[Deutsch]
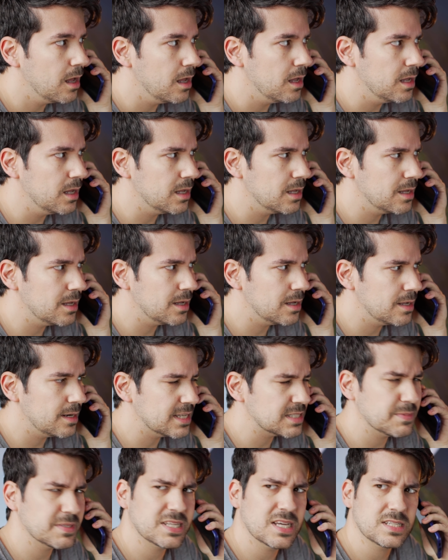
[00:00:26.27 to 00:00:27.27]
Äh,
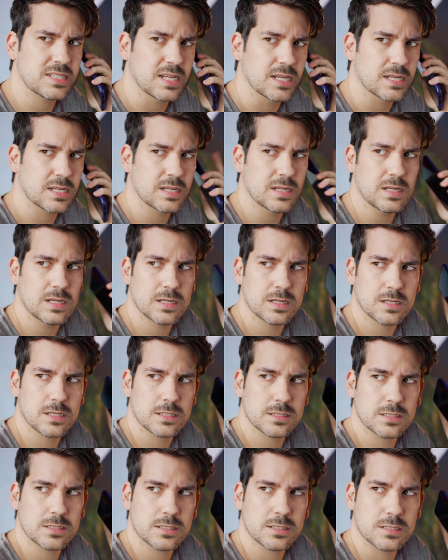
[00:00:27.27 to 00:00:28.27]
lass mich nachdenken.
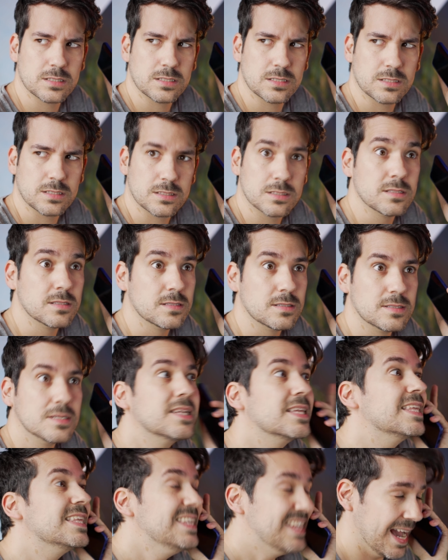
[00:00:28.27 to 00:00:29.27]

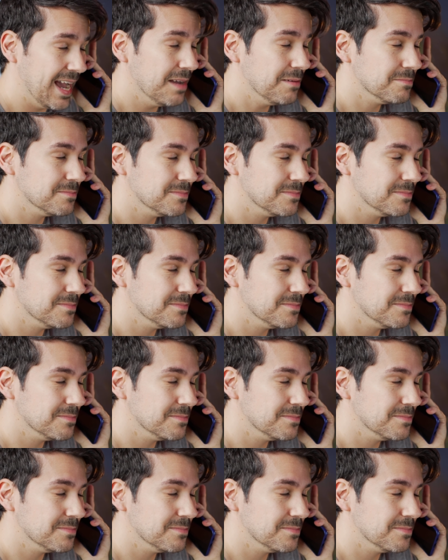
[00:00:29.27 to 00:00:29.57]
Ja,